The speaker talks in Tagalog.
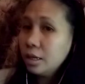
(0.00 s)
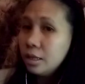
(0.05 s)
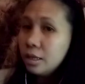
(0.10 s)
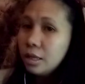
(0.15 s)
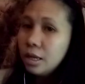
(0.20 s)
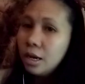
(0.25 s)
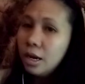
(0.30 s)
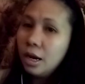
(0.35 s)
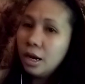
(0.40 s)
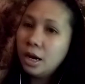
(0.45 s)

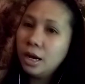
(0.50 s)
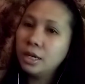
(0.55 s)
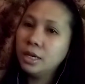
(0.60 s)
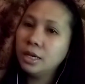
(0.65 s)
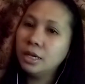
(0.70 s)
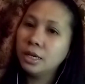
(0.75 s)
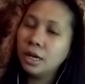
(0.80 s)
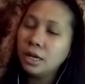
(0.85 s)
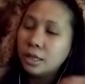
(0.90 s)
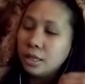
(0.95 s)

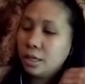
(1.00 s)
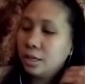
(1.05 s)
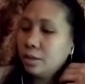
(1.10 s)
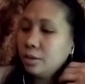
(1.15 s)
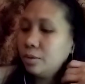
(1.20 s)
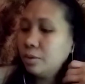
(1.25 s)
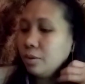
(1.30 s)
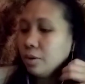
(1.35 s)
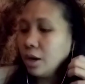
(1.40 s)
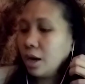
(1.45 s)
Talakayin natin
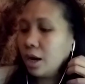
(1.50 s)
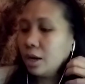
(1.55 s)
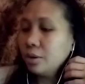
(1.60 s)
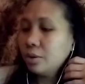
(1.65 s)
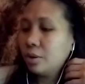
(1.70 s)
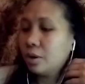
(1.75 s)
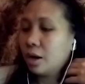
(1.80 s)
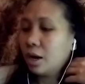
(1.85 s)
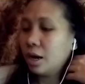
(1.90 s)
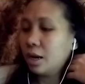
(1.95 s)
kung gaano
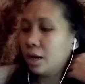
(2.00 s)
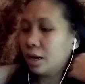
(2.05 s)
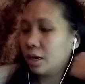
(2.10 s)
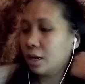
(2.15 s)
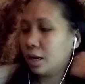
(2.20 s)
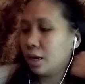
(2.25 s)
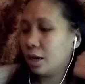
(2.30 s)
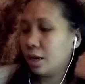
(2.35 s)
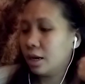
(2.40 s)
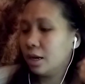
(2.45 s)

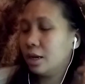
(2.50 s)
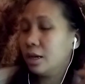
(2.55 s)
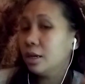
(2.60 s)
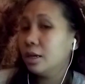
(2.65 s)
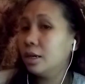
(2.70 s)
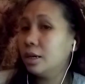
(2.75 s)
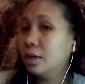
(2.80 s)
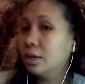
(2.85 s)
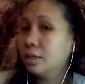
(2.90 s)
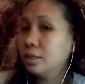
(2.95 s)
kahalaga
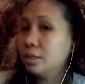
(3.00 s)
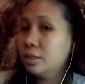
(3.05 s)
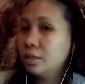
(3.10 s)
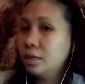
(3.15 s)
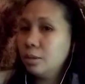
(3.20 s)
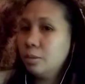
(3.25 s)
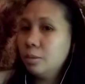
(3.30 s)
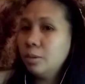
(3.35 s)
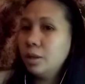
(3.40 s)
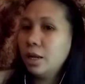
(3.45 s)
ang
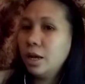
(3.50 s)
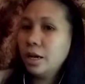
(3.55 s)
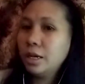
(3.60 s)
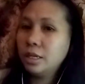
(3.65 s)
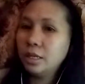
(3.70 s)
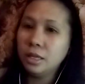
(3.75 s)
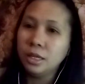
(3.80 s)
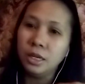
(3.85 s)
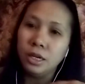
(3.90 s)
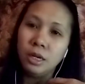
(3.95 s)
civil
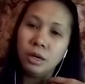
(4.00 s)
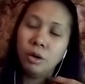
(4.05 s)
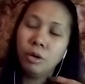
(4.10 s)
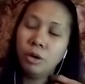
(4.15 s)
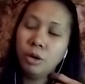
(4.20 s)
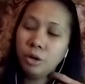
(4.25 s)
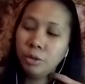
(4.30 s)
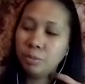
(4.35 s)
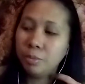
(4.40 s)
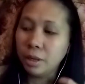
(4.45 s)
ID
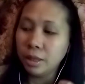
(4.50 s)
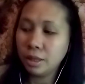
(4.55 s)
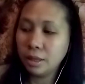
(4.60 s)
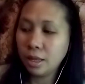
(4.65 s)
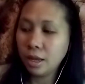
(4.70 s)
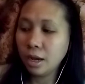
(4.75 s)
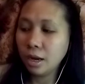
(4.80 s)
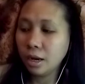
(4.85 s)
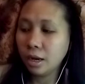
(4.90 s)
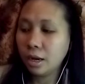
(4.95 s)
or
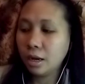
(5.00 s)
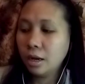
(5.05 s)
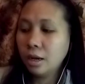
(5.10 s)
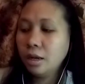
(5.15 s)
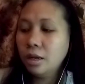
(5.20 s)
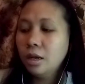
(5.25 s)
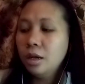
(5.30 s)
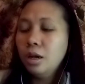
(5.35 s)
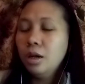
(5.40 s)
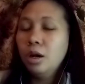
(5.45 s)
bataka
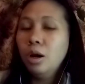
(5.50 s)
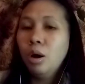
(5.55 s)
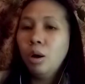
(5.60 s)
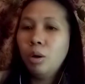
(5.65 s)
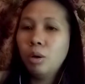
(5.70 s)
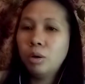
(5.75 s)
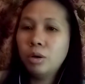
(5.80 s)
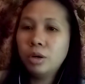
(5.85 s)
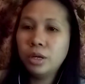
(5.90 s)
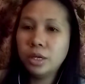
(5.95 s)

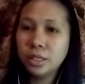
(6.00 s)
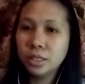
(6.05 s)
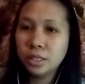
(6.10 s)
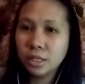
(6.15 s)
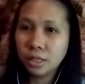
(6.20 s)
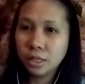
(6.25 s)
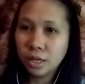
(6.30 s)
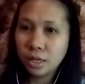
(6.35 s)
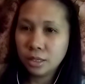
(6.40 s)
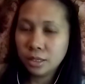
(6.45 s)
or
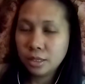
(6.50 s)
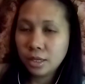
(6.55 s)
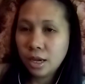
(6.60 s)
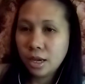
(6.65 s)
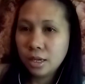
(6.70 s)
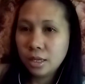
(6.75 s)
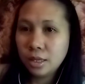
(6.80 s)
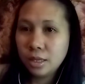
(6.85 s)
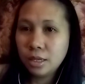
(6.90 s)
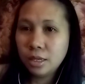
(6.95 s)
residence
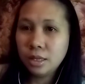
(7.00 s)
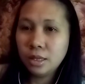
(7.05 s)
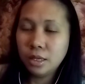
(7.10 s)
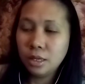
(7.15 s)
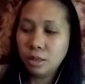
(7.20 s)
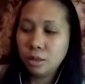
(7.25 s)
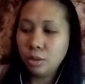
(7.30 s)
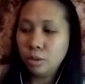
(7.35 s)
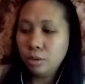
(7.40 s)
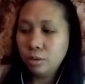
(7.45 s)
ID
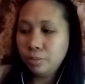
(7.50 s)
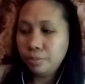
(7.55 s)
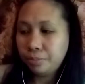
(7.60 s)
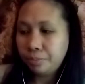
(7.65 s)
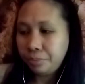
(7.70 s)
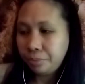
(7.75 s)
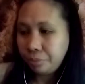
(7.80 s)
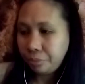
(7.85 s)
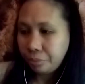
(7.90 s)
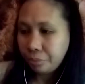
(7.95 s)
dito.
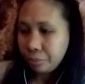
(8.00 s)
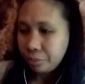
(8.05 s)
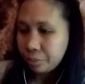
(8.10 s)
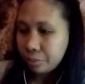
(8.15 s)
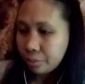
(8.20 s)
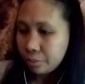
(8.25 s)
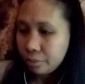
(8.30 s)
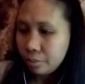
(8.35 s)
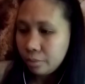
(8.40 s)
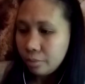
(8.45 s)

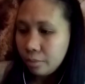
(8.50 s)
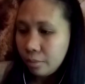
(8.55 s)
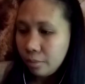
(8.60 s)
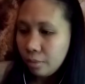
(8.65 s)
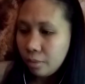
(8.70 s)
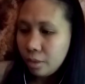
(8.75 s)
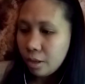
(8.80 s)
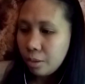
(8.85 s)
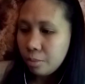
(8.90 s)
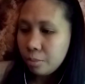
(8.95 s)

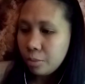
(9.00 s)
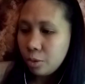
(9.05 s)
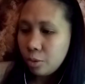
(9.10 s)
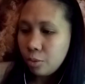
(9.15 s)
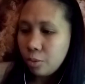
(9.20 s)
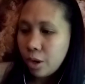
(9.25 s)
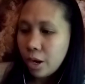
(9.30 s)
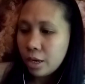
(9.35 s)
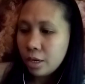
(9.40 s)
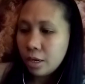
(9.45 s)
Number
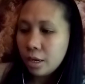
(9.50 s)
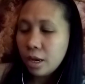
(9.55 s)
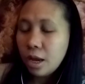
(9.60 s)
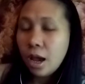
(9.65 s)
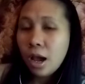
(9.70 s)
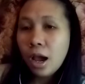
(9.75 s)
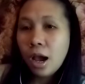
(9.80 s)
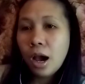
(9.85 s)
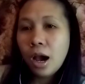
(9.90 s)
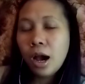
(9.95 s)
one,
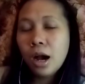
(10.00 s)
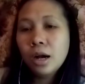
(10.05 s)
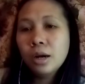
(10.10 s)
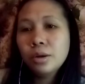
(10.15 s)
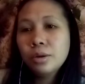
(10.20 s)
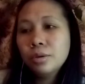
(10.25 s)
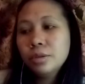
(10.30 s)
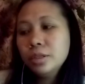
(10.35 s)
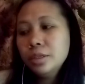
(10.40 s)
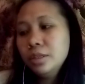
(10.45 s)
ang
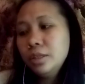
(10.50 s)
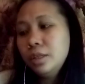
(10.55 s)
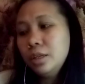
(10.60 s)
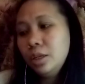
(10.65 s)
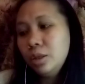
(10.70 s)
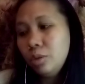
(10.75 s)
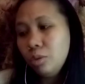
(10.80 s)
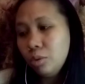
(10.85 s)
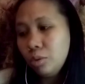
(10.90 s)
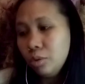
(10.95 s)
rules
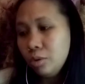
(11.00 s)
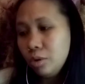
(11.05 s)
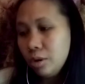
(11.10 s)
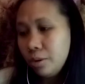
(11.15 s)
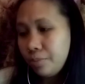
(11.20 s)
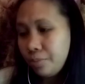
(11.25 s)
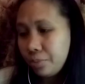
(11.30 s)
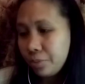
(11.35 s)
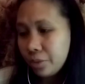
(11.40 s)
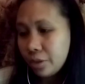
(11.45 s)
dito,
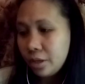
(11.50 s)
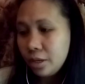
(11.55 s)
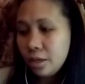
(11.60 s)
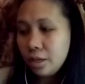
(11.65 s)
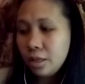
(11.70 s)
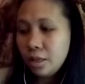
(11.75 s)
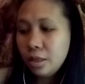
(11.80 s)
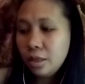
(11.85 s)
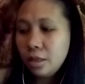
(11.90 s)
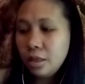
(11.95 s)

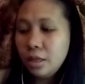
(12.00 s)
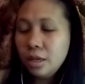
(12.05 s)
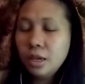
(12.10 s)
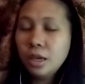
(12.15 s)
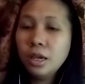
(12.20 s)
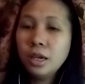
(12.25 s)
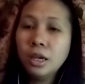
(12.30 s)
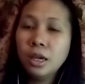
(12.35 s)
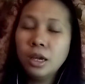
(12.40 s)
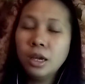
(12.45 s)
hindi